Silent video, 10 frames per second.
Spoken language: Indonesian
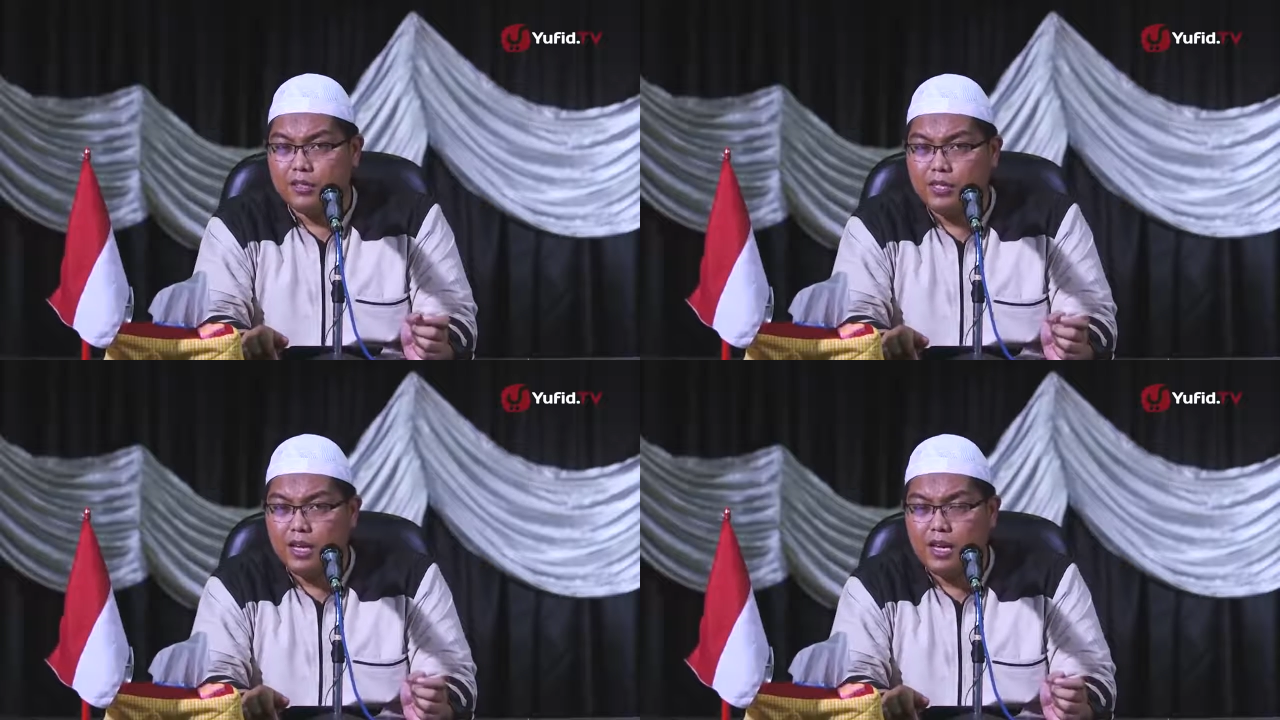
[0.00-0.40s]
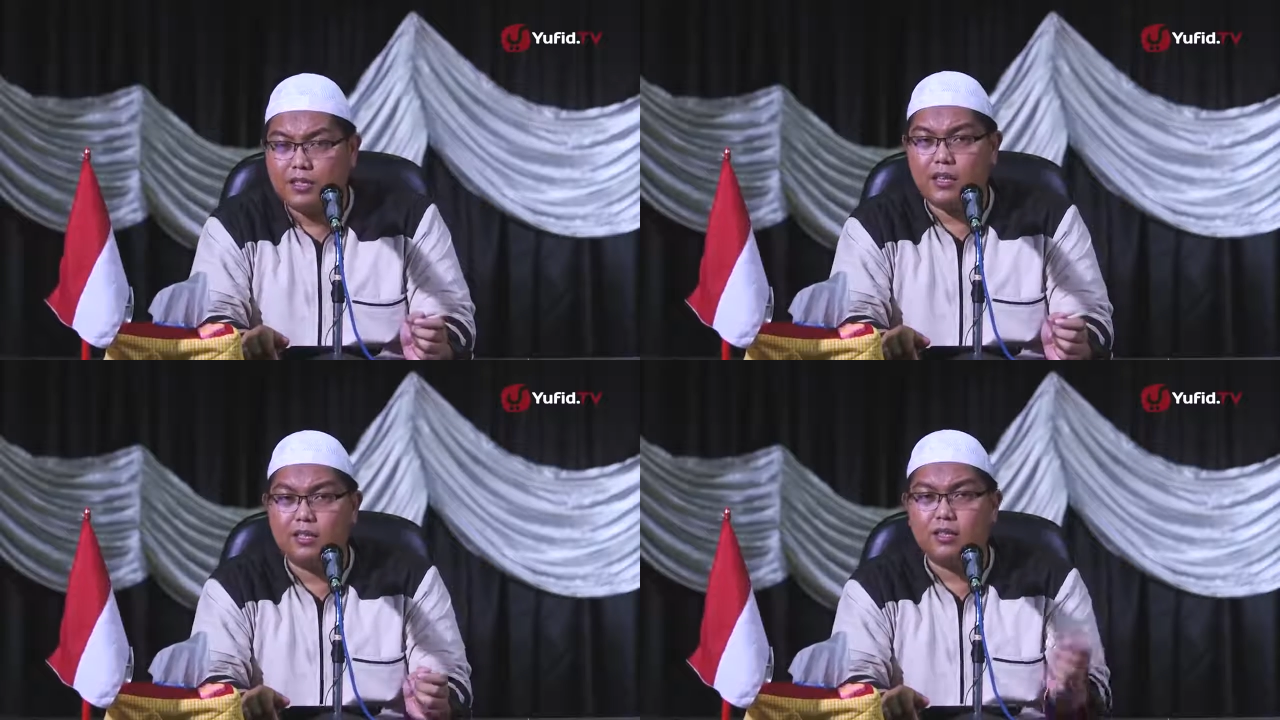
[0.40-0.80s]

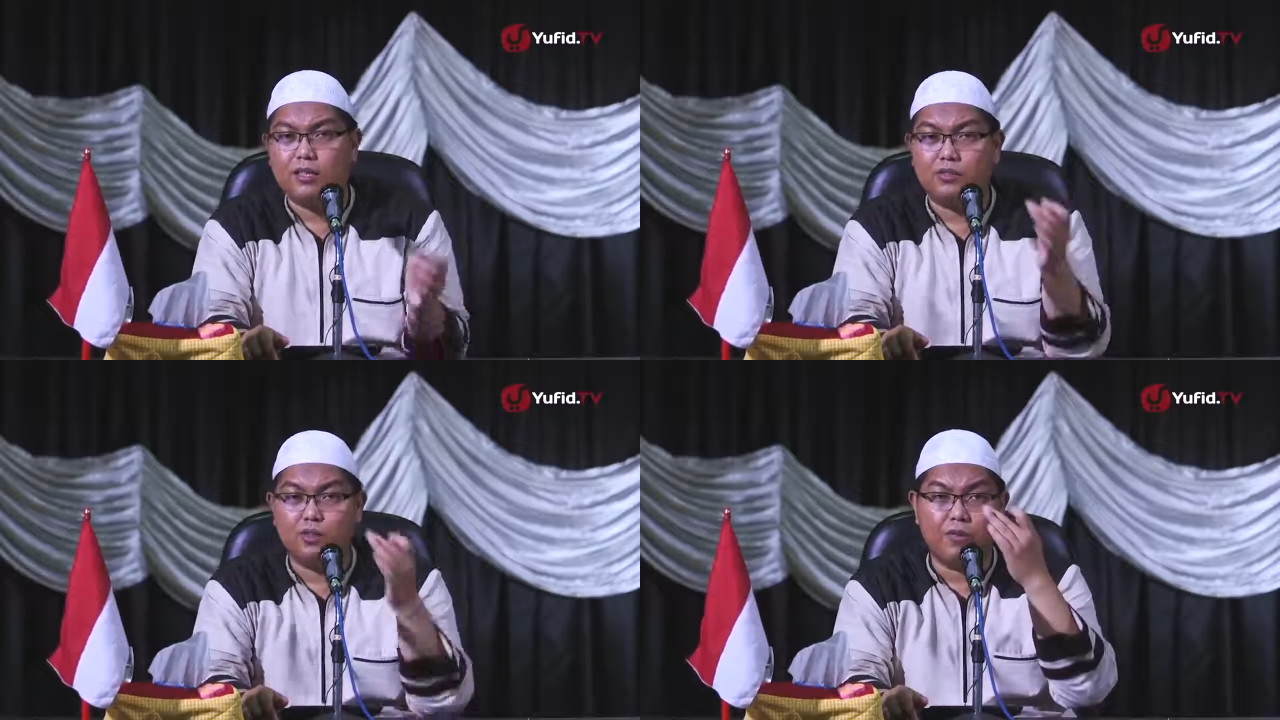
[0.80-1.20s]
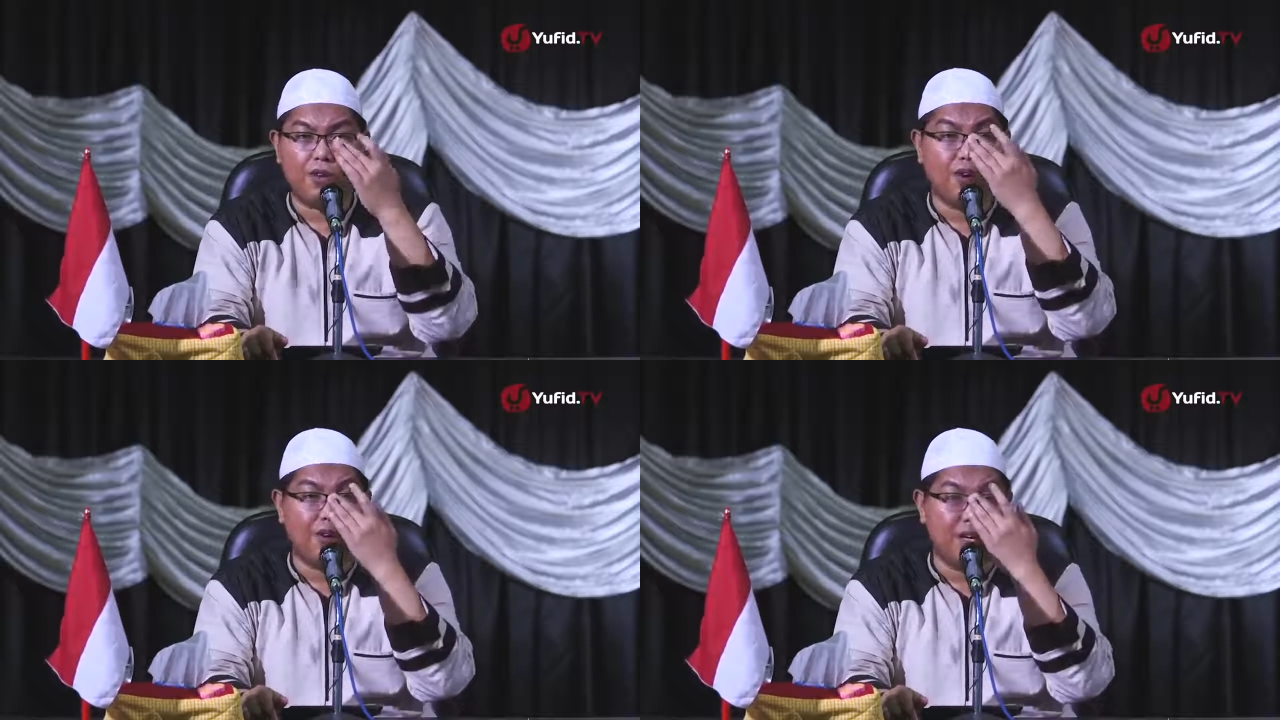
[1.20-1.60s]
sa'atan
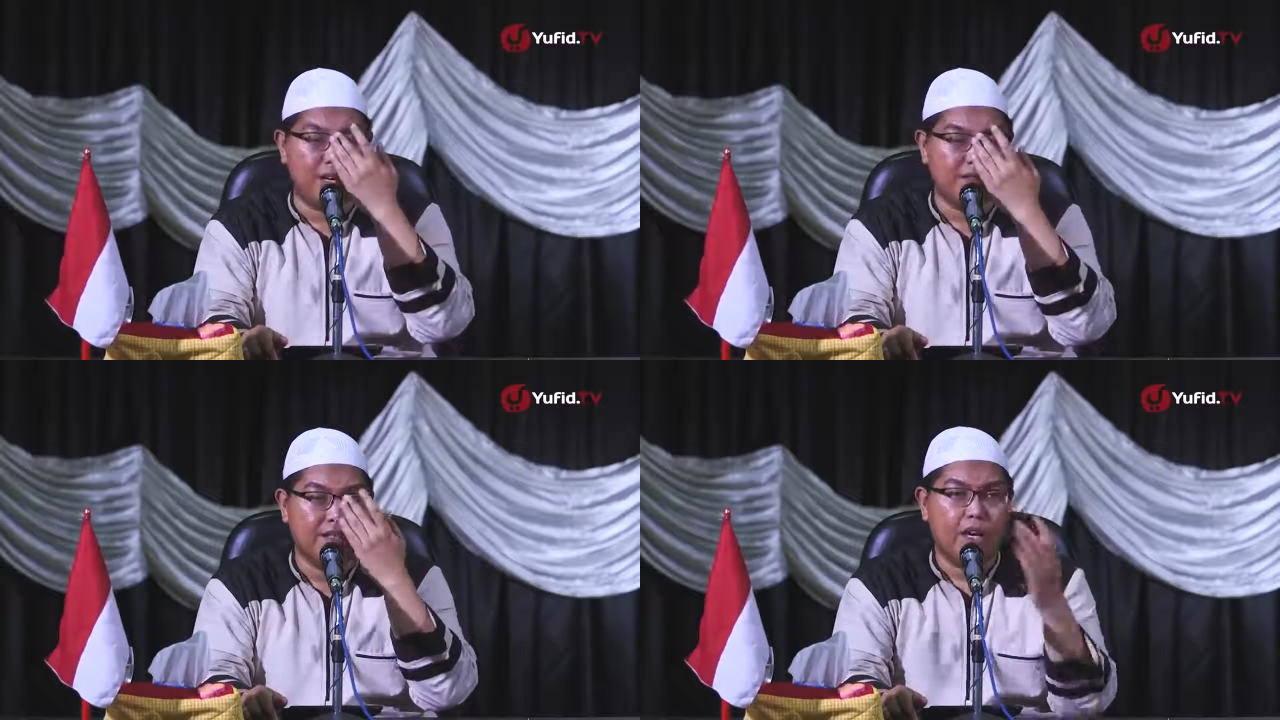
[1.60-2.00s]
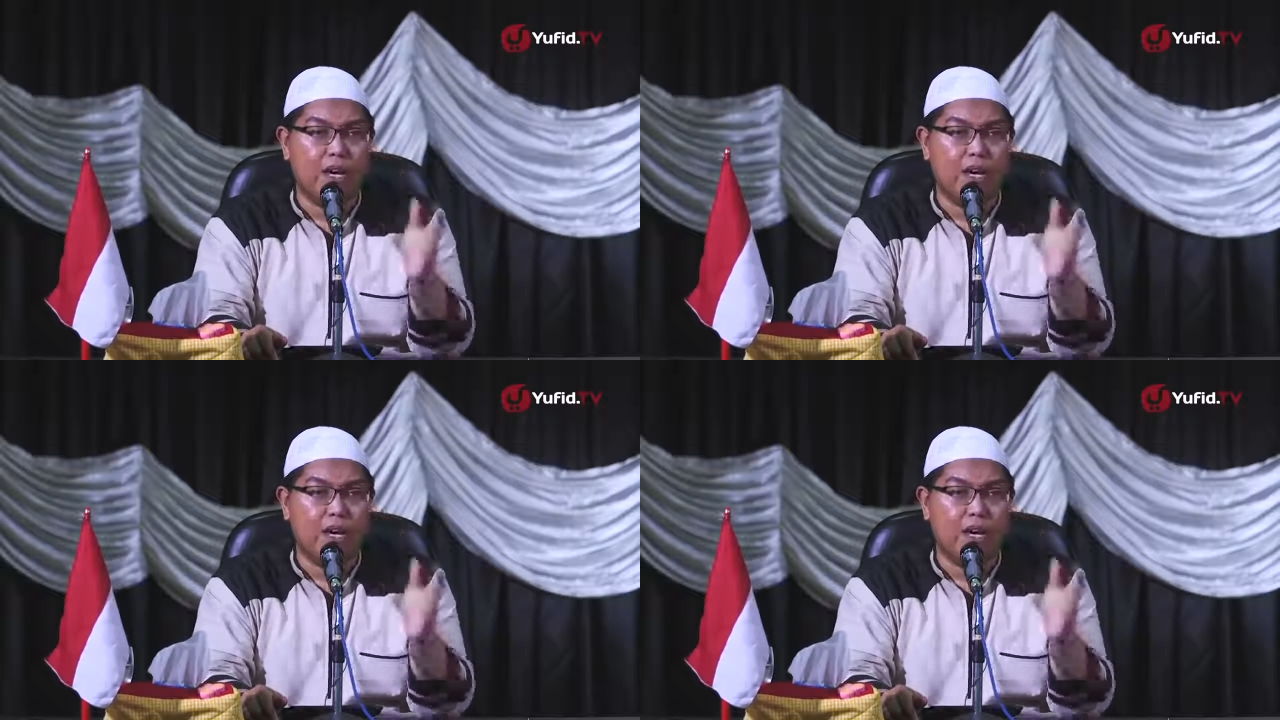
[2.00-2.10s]
thumma raqada.